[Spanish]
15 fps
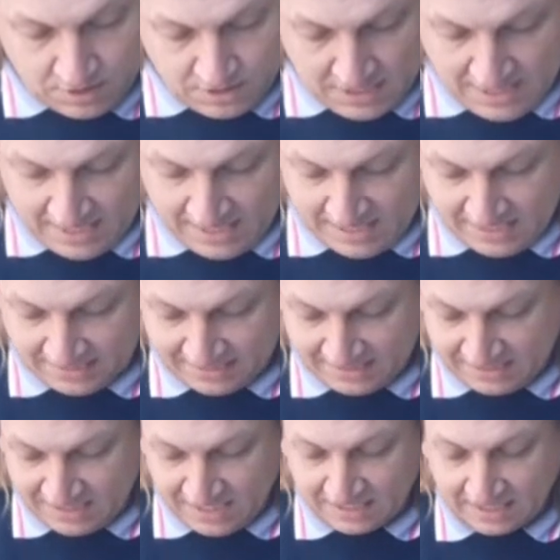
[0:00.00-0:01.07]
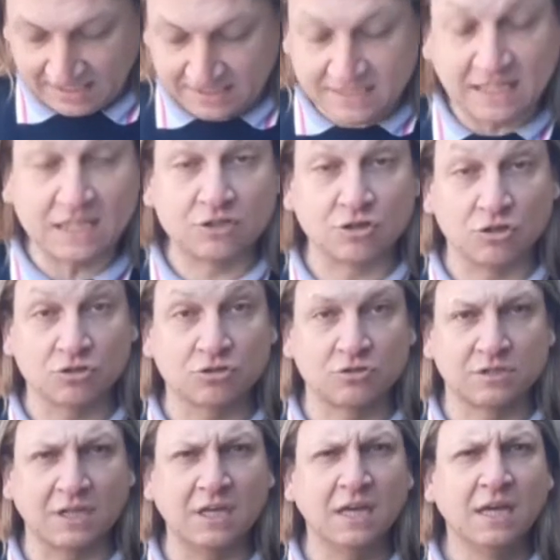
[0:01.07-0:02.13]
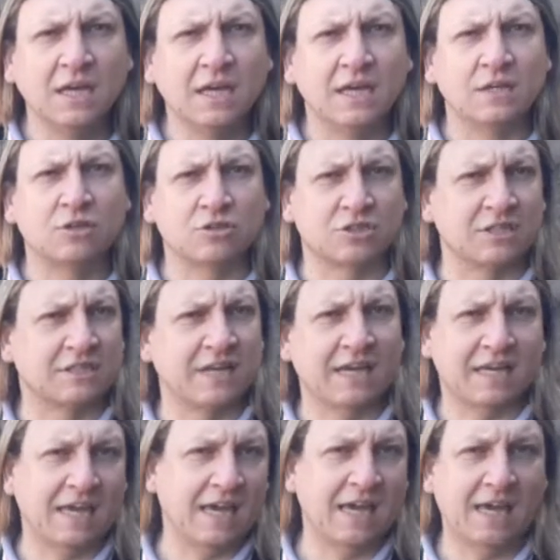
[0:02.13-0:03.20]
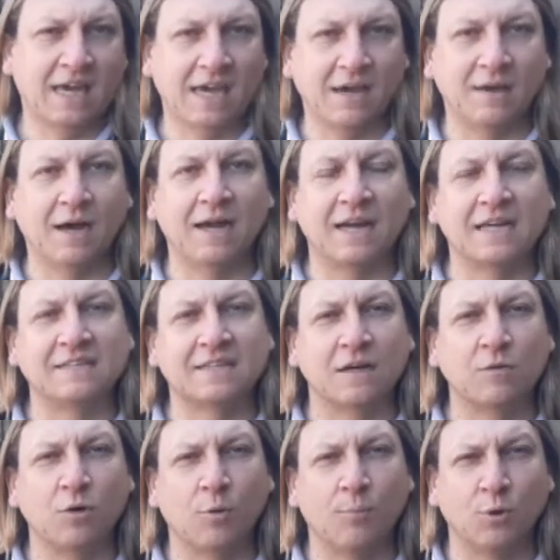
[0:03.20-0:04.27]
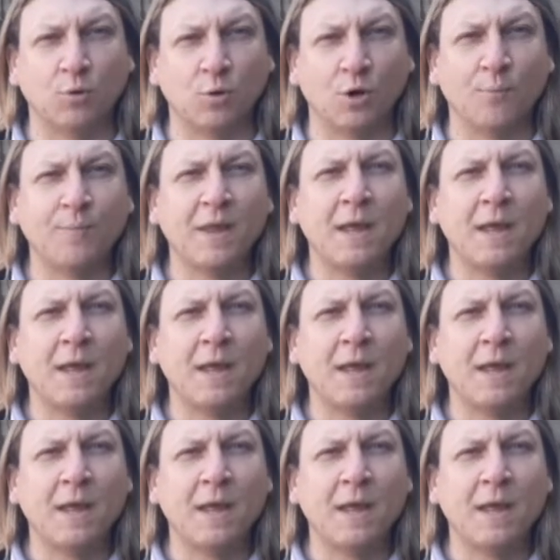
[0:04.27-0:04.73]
tiene 17 incisos, ¿sí? entonces hay que analizar uno por uno.